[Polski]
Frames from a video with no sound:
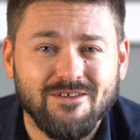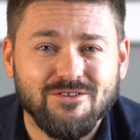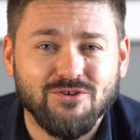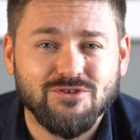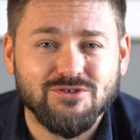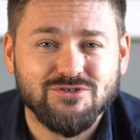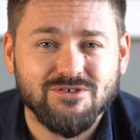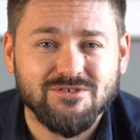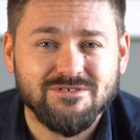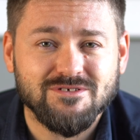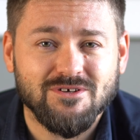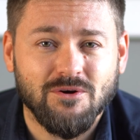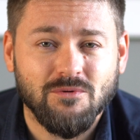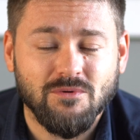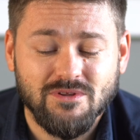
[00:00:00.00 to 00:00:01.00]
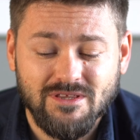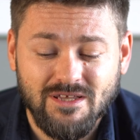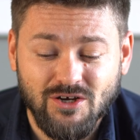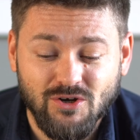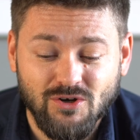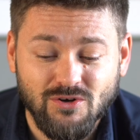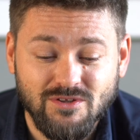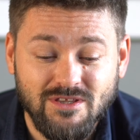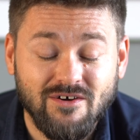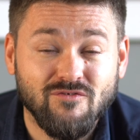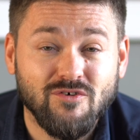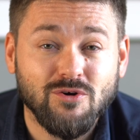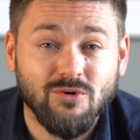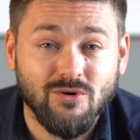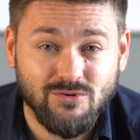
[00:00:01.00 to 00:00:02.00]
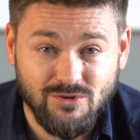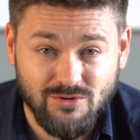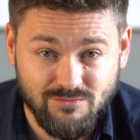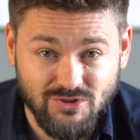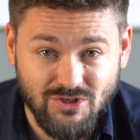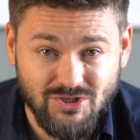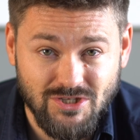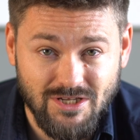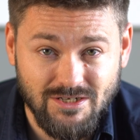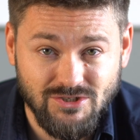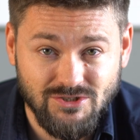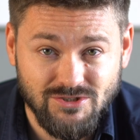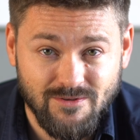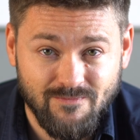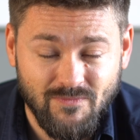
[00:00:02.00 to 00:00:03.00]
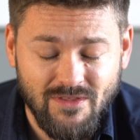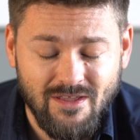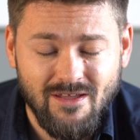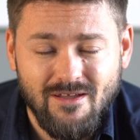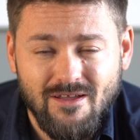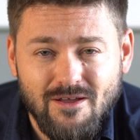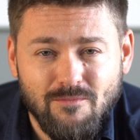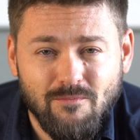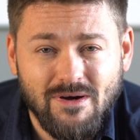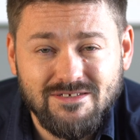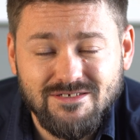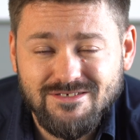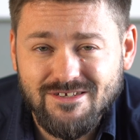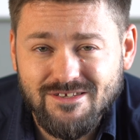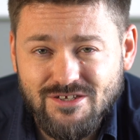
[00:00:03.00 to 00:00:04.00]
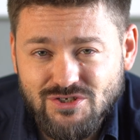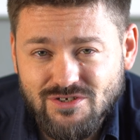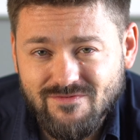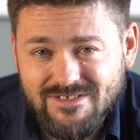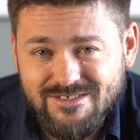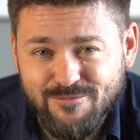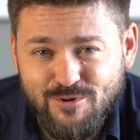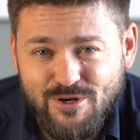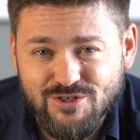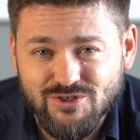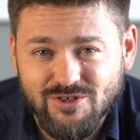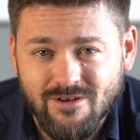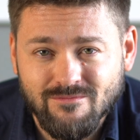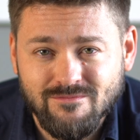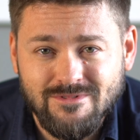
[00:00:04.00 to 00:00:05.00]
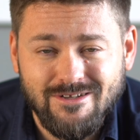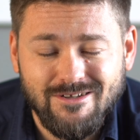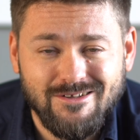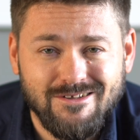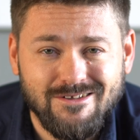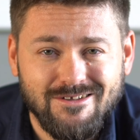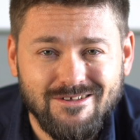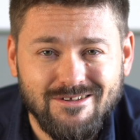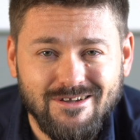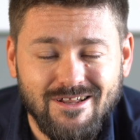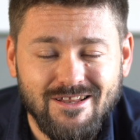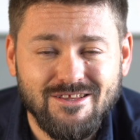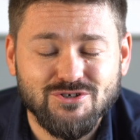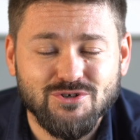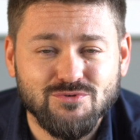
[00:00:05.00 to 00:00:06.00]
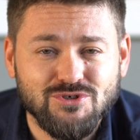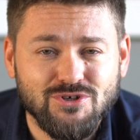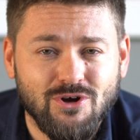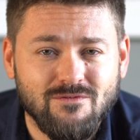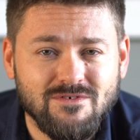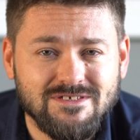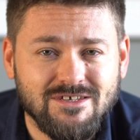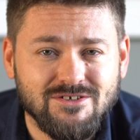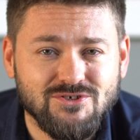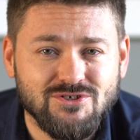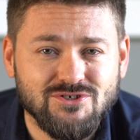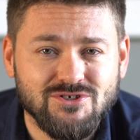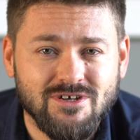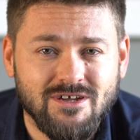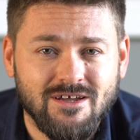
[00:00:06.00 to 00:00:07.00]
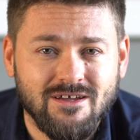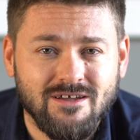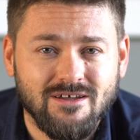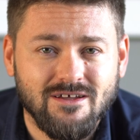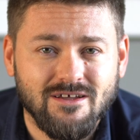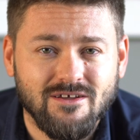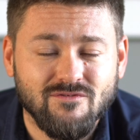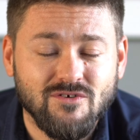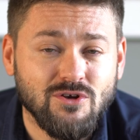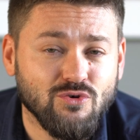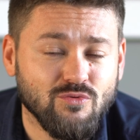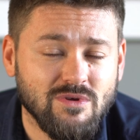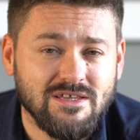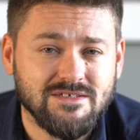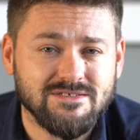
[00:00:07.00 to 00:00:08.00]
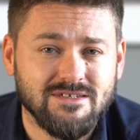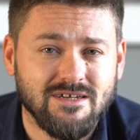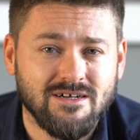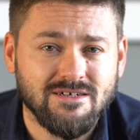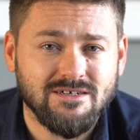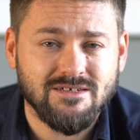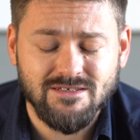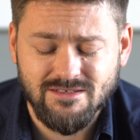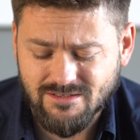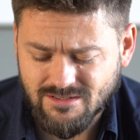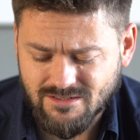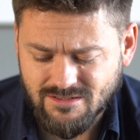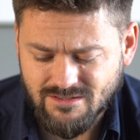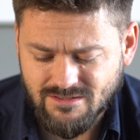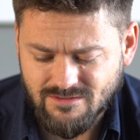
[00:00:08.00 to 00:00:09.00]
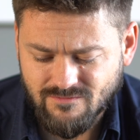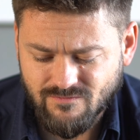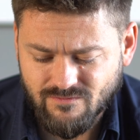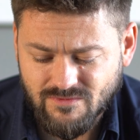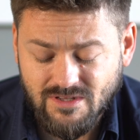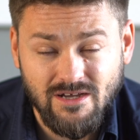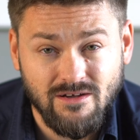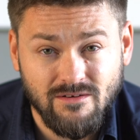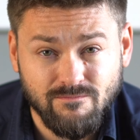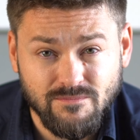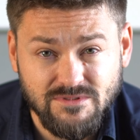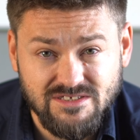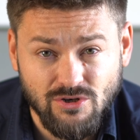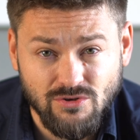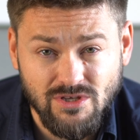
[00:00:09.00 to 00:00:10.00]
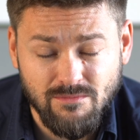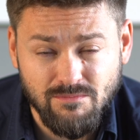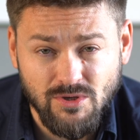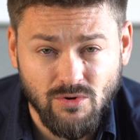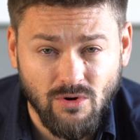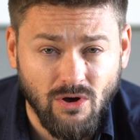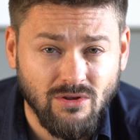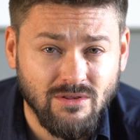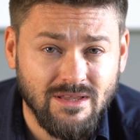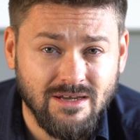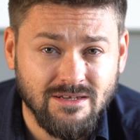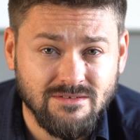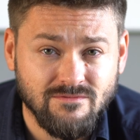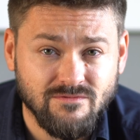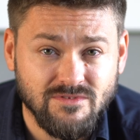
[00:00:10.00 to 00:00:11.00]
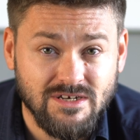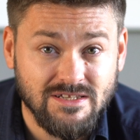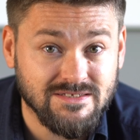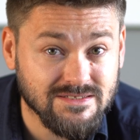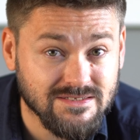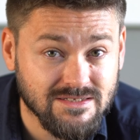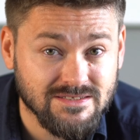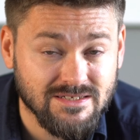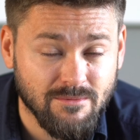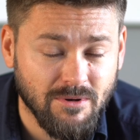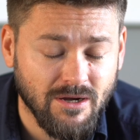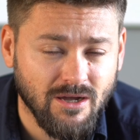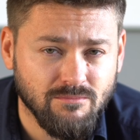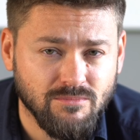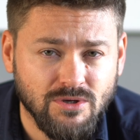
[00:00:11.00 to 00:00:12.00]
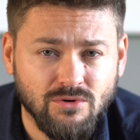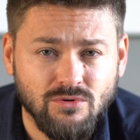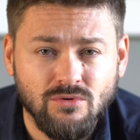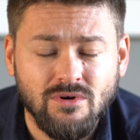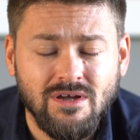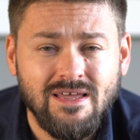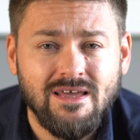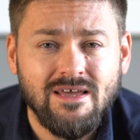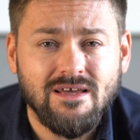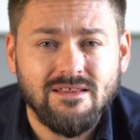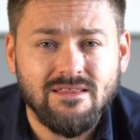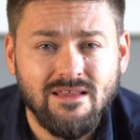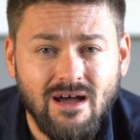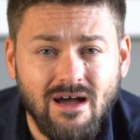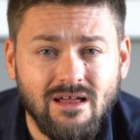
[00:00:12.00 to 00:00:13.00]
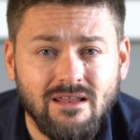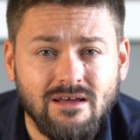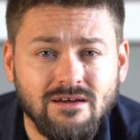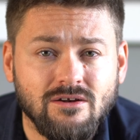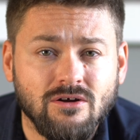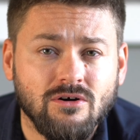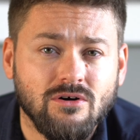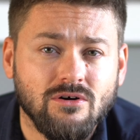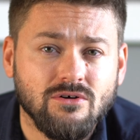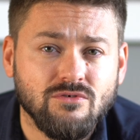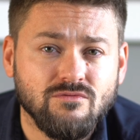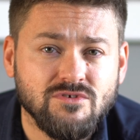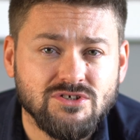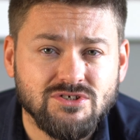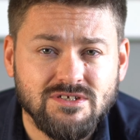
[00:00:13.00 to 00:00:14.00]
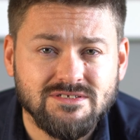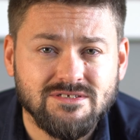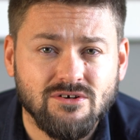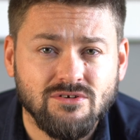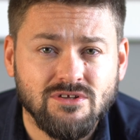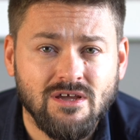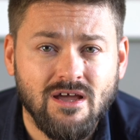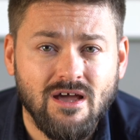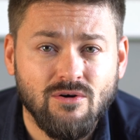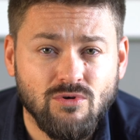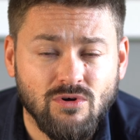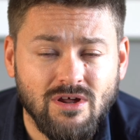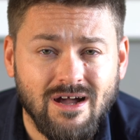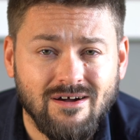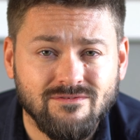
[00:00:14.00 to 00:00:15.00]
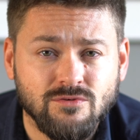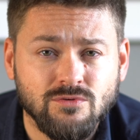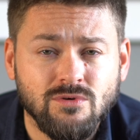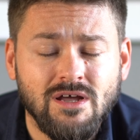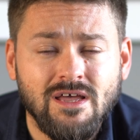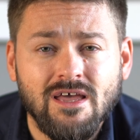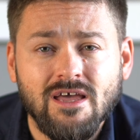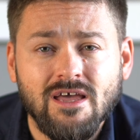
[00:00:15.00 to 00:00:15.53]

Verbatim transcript: dotyczącą tego nawyku, o którym przeczytaliście. Bardzo serdecznie Was zapraszam. E, kalendarz coachingowy znajdziecie e, w kilku miejscach. E, na stronie Empiku Online, w tradycyjnych sklepach Empiku, na Allegro, również na stronie Eurografu.